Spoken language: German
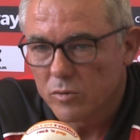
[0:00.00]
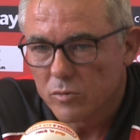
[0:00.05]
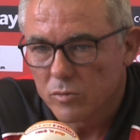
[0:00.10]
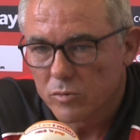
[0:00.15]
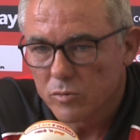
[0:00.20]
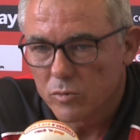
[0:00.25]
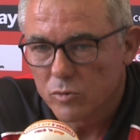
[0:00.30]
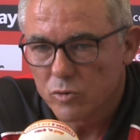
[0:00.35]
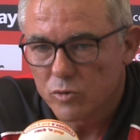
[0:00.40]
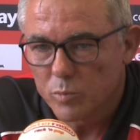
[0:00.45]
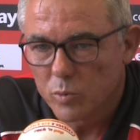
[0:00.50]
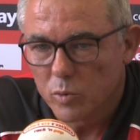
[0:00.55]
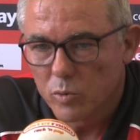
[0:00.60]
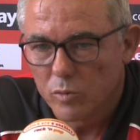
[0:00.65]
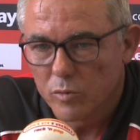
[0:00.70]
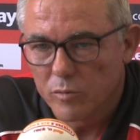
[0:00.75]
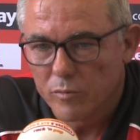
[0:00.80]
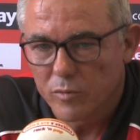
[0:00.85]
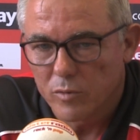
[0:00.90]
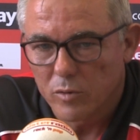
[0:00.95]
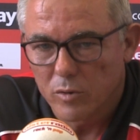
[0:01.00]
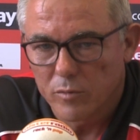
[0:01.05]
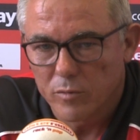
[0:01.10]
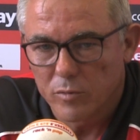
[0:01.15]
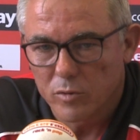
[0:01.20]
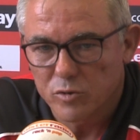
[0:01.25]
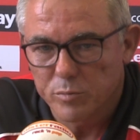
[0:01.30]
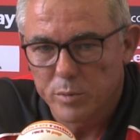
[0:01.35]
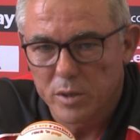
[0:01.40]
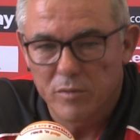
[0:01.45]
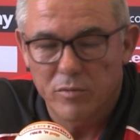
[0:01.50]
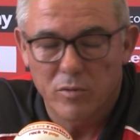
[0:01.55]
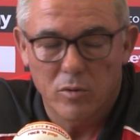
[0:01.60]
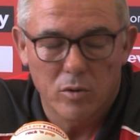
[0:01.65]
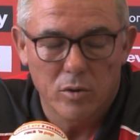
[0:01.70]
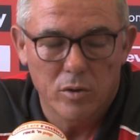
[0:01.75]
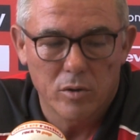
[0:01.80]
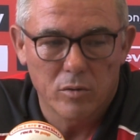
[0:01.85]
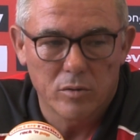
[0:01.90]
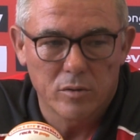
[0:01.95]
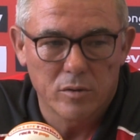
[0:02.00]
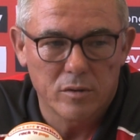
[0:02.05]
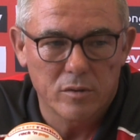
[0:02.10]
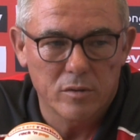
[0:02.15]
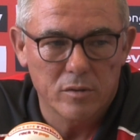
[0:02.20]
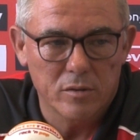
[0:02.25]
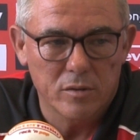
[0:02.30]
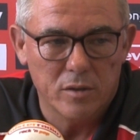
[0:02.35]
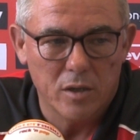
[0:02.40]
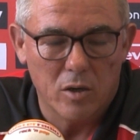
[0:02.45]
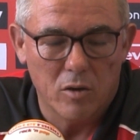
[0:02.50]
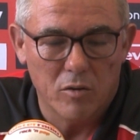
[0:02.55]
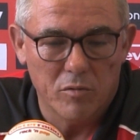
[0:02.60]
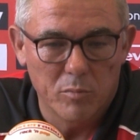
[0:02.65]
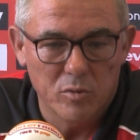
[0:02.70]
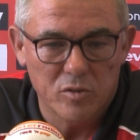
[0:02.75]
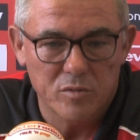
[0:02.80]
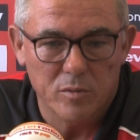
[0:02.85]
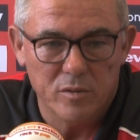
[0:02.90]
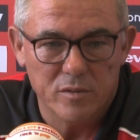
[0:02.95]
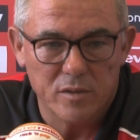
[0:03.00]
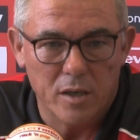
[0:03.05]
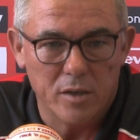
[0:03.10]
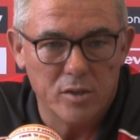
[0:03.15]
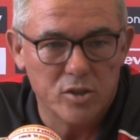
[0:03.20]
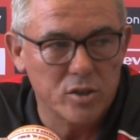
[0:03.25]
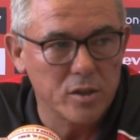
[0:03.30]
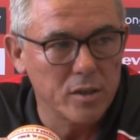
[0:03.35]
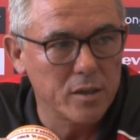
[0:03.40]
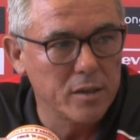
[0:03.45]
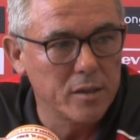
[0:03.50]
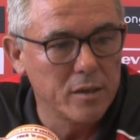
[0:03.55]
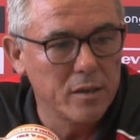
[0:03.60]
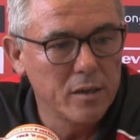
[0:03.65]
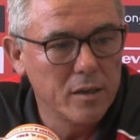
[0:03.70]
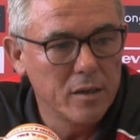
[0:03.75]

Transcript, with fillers: und, und sprühen vor, vor Spielfreude und darauf müssen wir uns einstellen.